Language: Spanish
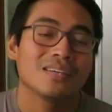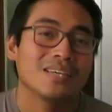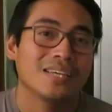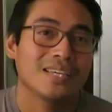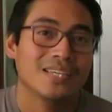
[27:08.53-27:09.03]

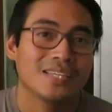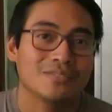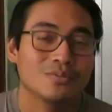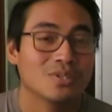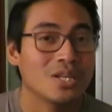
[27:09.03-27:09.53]
Eh,
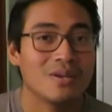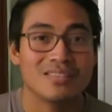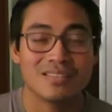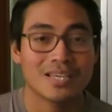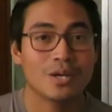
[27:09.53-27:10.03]

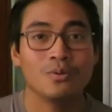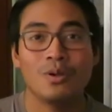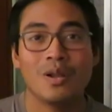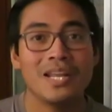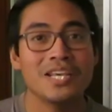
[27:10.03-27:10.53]
suscríbanse si es que aún
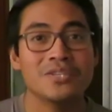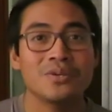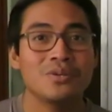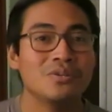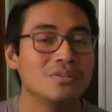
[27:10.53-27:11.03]
no lo han
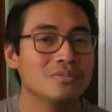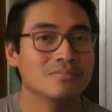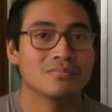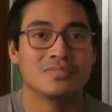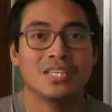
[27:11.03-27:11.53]

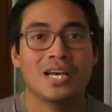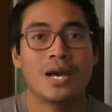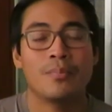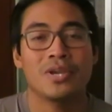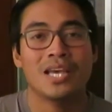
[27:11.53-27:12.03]
hecho. Sigan
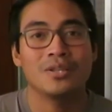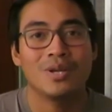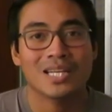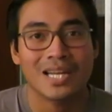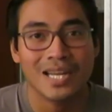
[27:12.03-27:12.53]

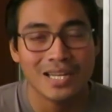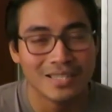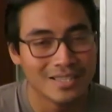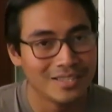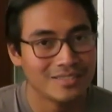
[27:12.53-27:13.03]
apoyando al
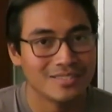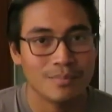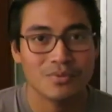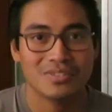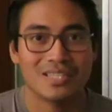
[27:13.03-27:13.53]
canal que
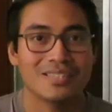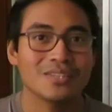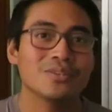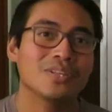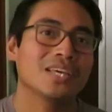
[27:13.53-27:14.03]
estamos
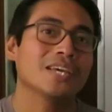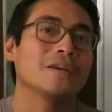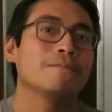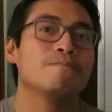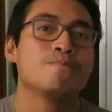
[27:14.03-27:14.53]
tratando de,